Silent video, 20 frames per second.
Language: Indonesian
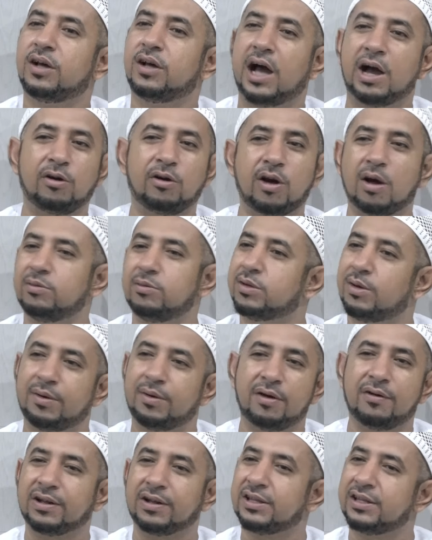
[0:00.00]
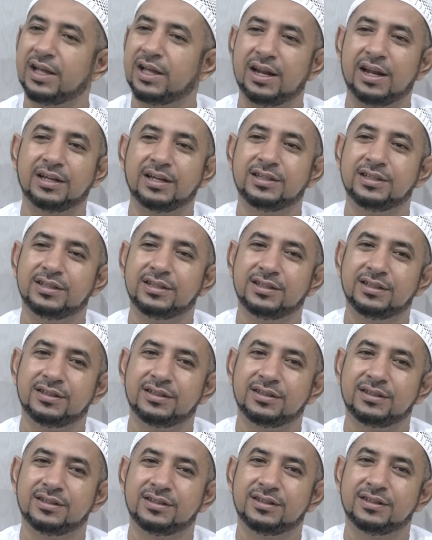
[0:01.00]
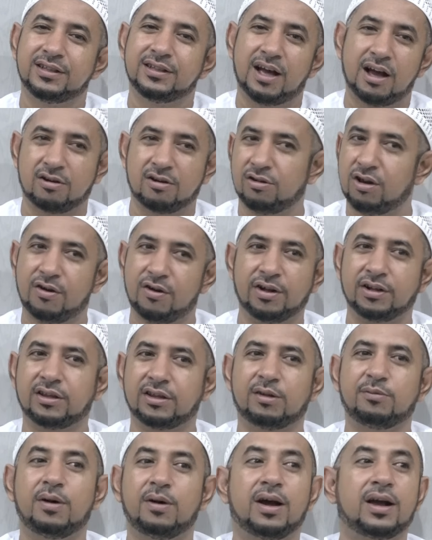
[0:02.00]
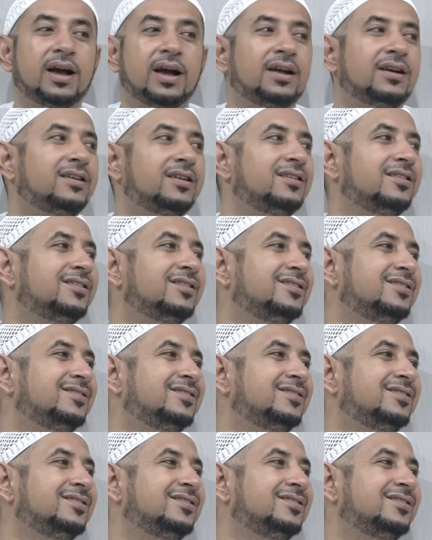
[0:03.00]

Aku nggak bisa melewatinya lagi. Aku lewat terbakar.